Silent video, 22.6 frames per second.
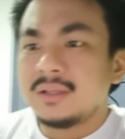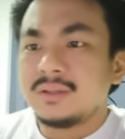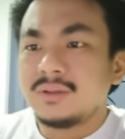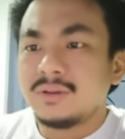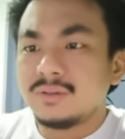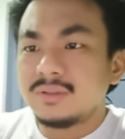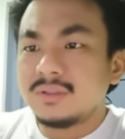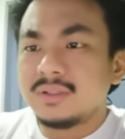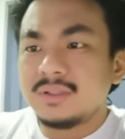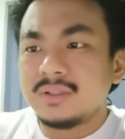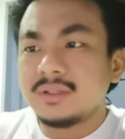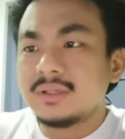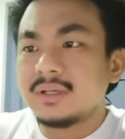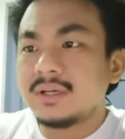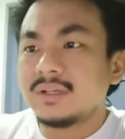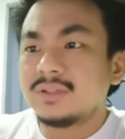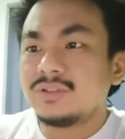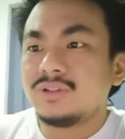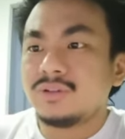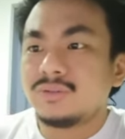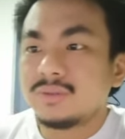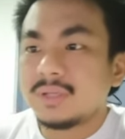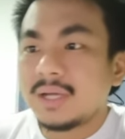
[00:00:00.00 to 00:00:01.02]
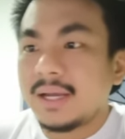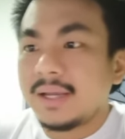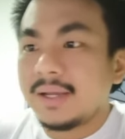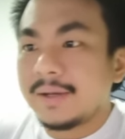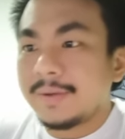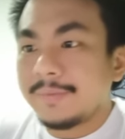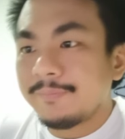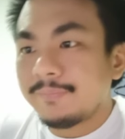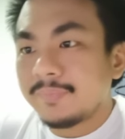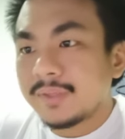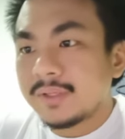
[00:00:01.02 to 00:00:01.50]
都是割韭菜
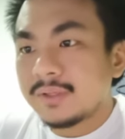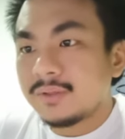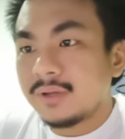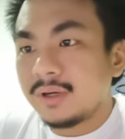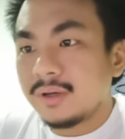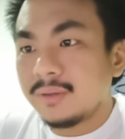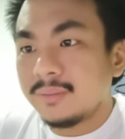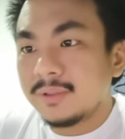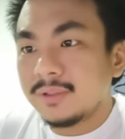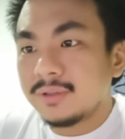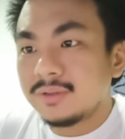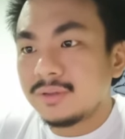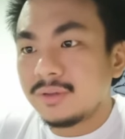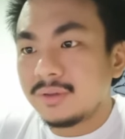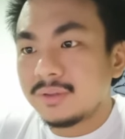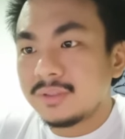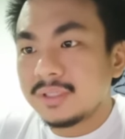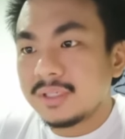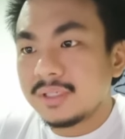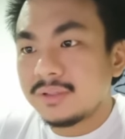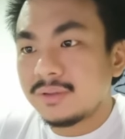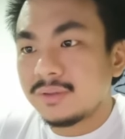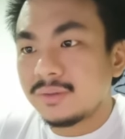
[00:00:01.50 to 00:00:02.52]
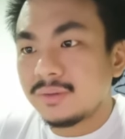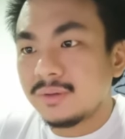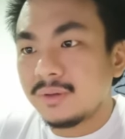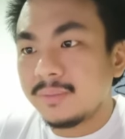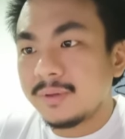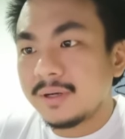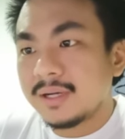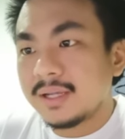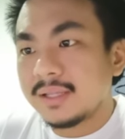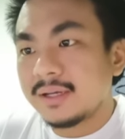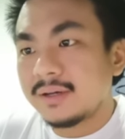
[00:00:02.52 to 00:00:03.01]
啊。所以我们从这个图我
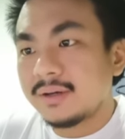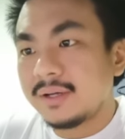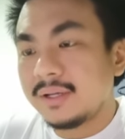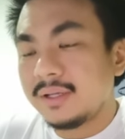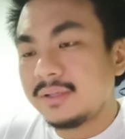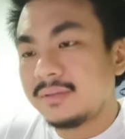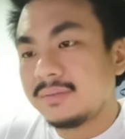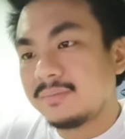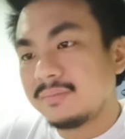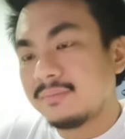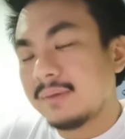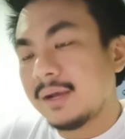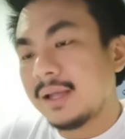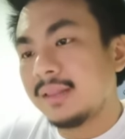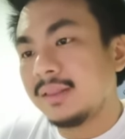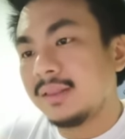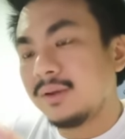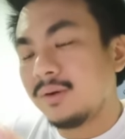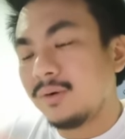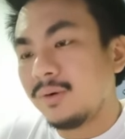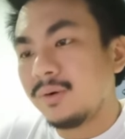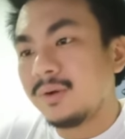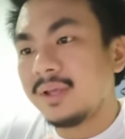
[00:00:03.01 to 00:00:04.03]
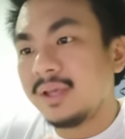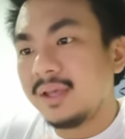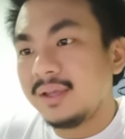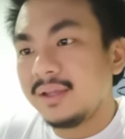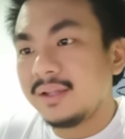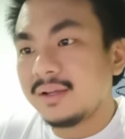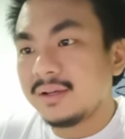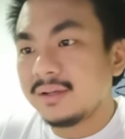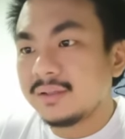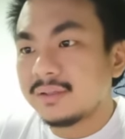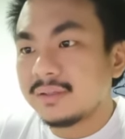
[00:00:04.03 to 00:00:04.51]
们看到，哎，蛮
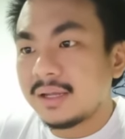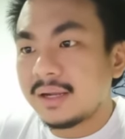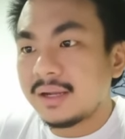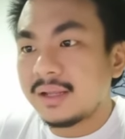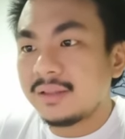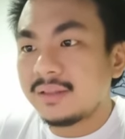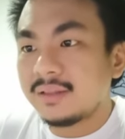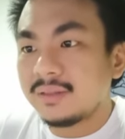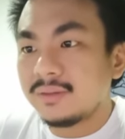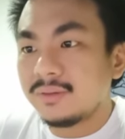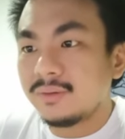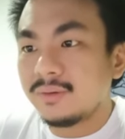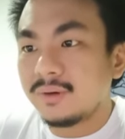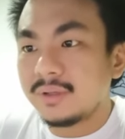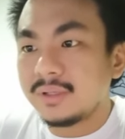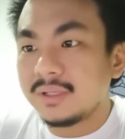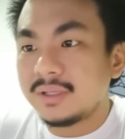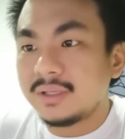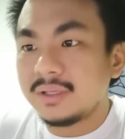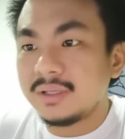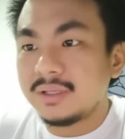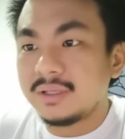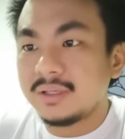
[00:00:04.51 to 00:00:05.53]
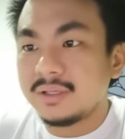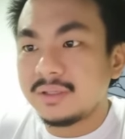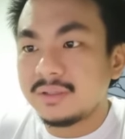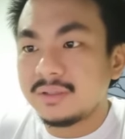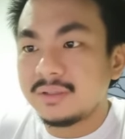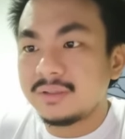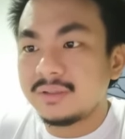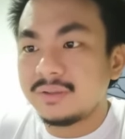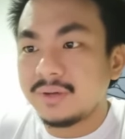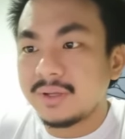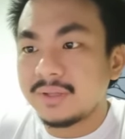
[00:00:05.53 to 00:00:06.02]
OK 的。当然，如果你
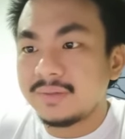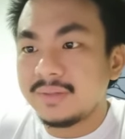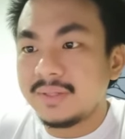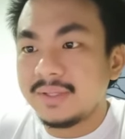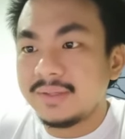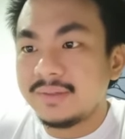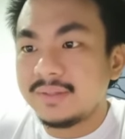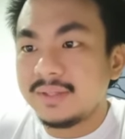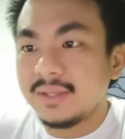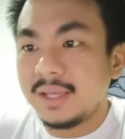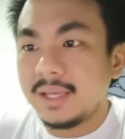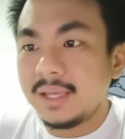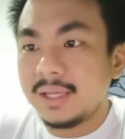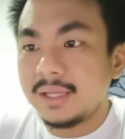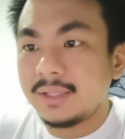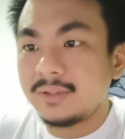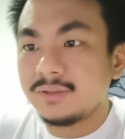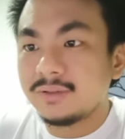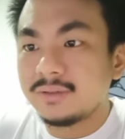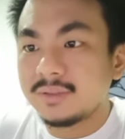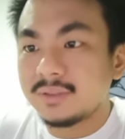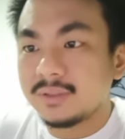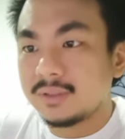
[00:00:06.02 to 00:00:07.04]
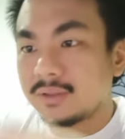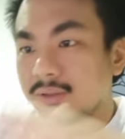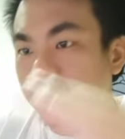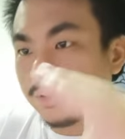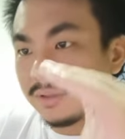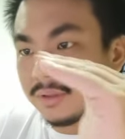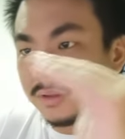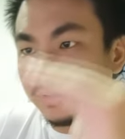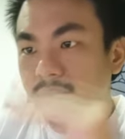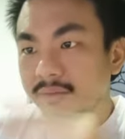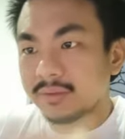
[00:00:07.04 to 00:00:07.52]
是喜欢 D C A， 就是
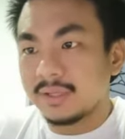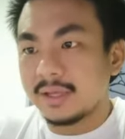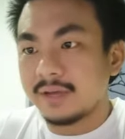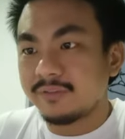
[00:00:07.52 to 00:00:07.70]
dollar cost